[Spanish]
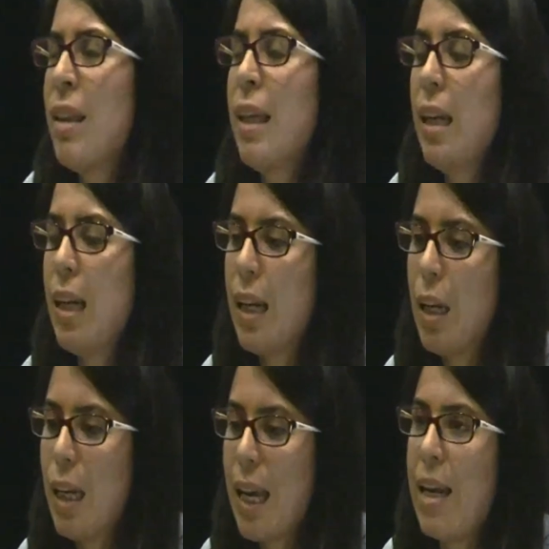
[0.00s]

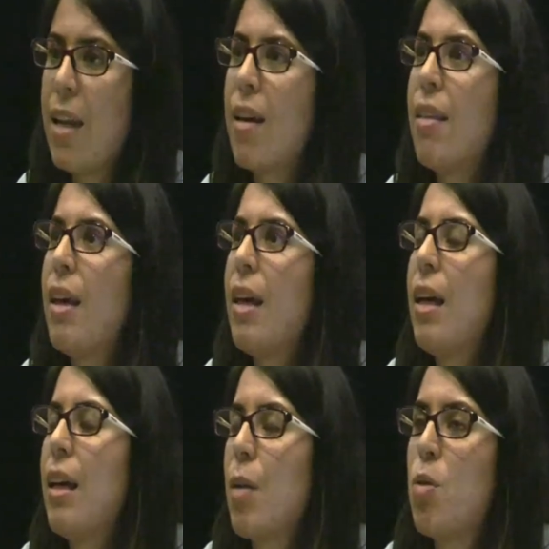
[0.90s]
de las líneas
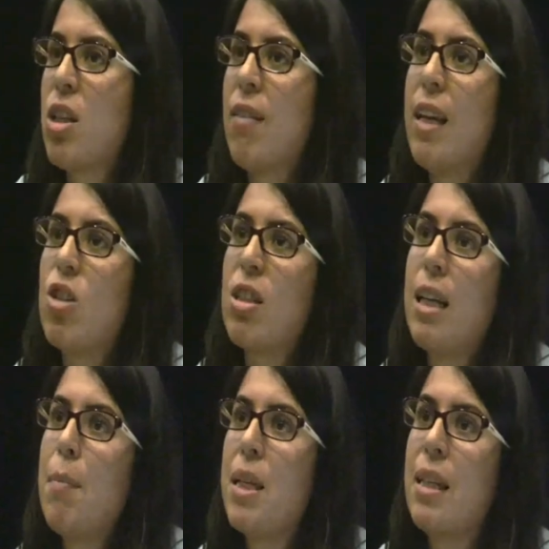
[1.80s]
de responsabilidad
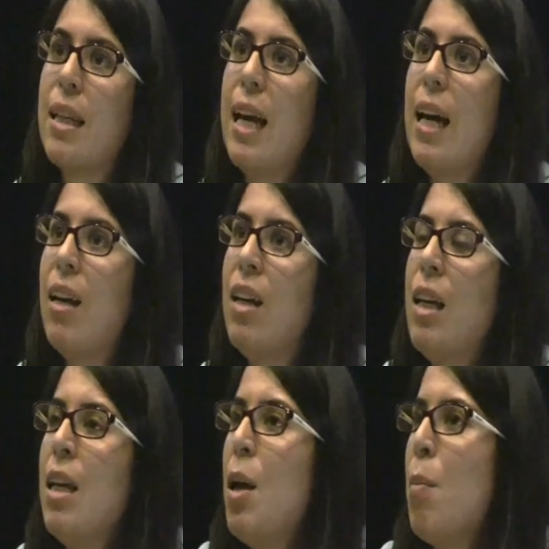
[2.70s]
social empresarial,
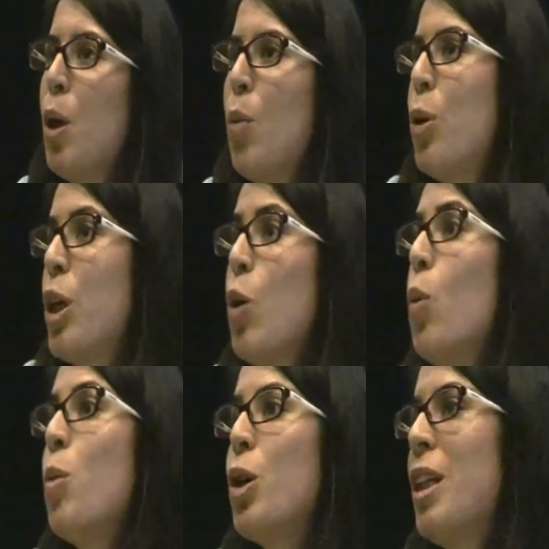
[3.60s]
pero por
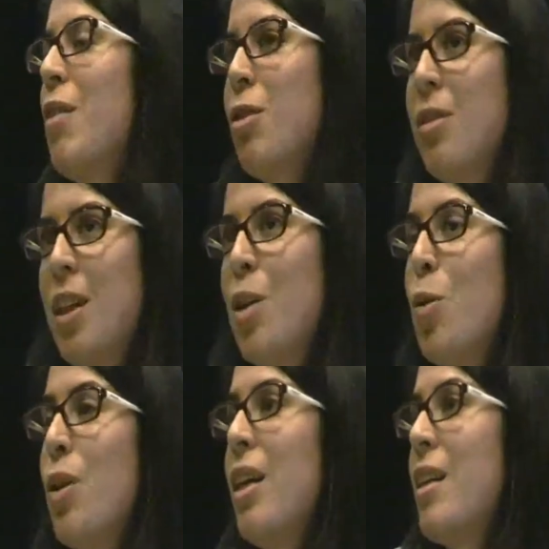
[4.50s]
ningún motivo
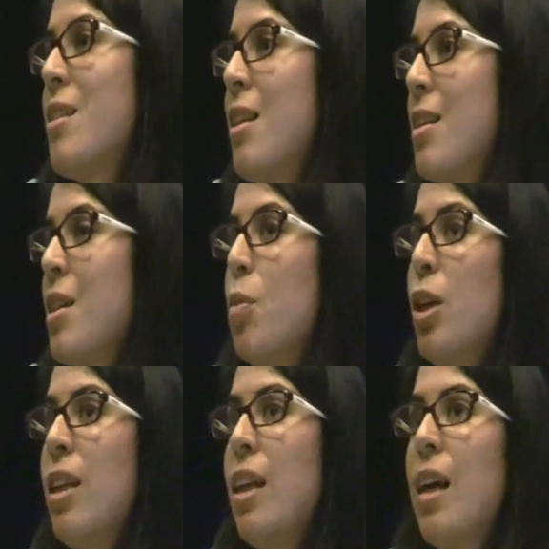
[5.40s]
incluyen la incidencia
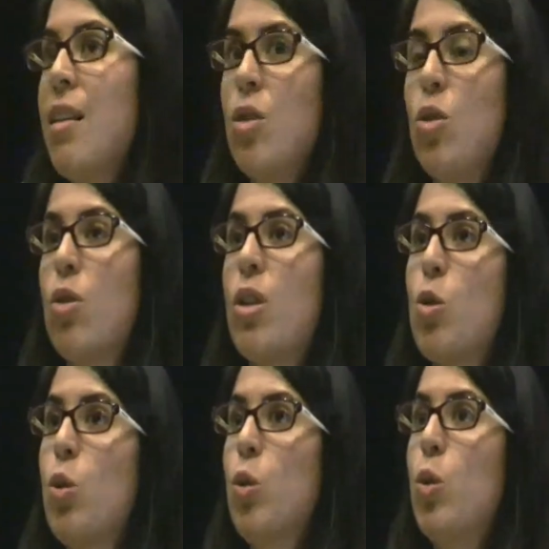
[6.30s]
política dentro de
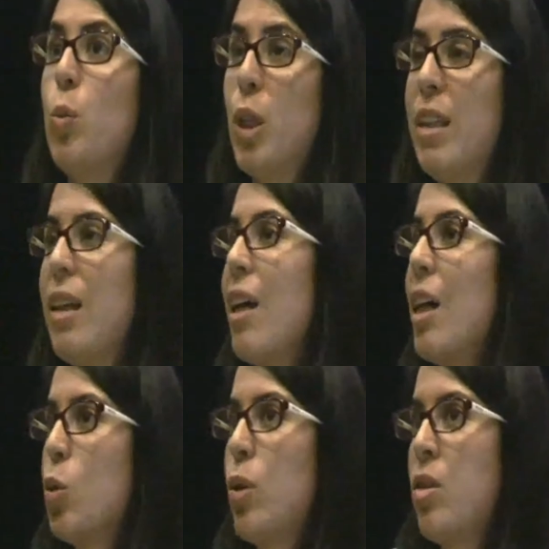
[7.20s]
su política de
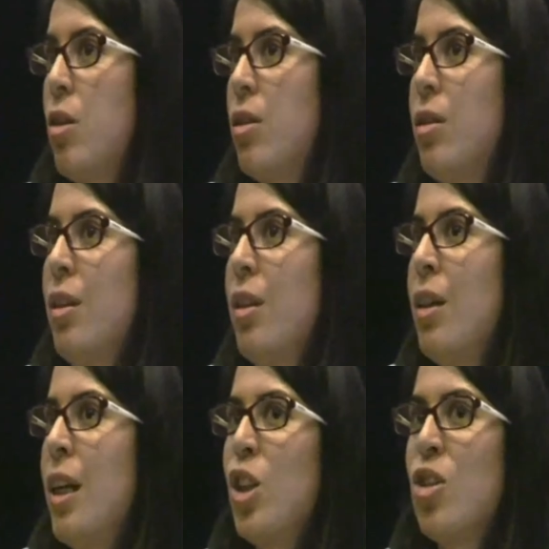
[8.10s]
actuación.
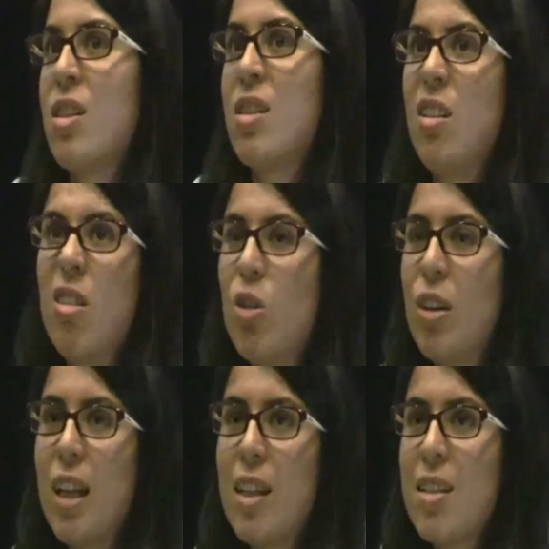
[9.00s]
Entonces, si no
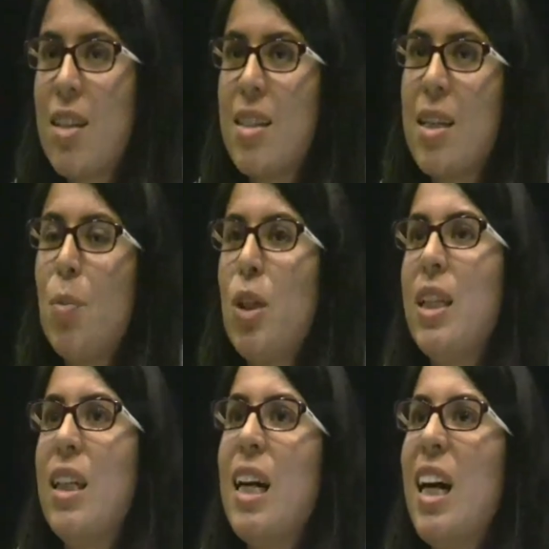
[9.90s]
incluyes la incidencia
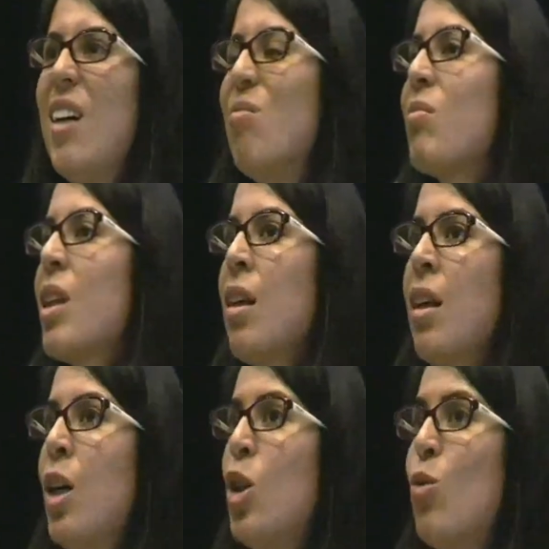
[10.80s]
política,
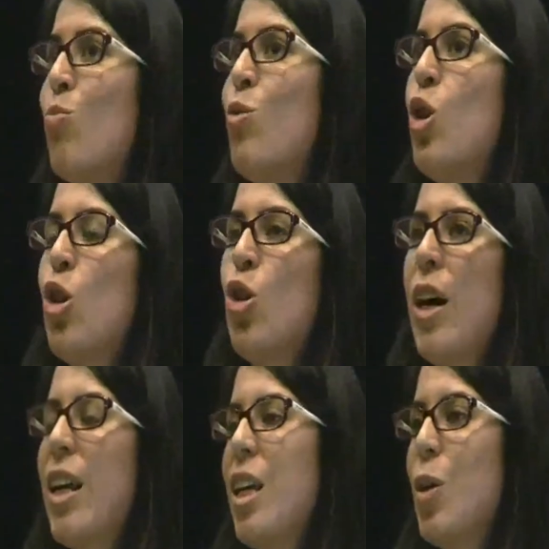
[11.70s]
no,
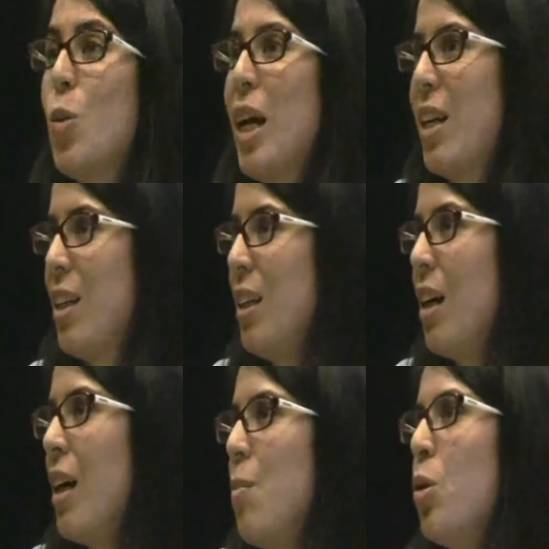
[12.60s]
hay una
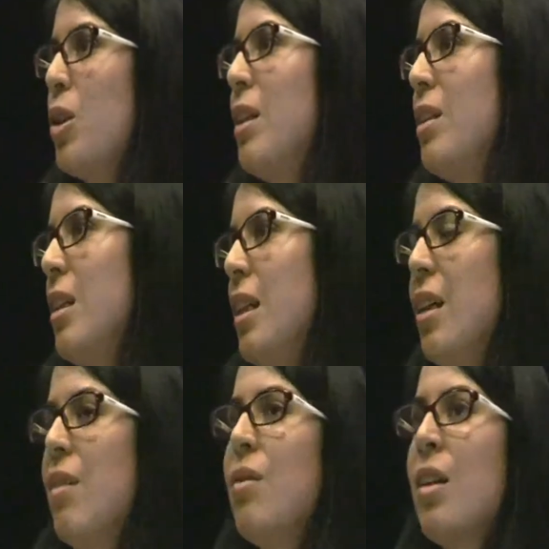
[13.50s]
crítica
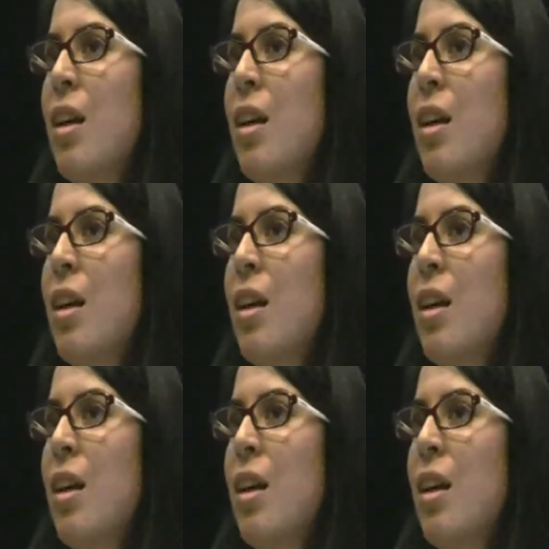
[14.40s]
importante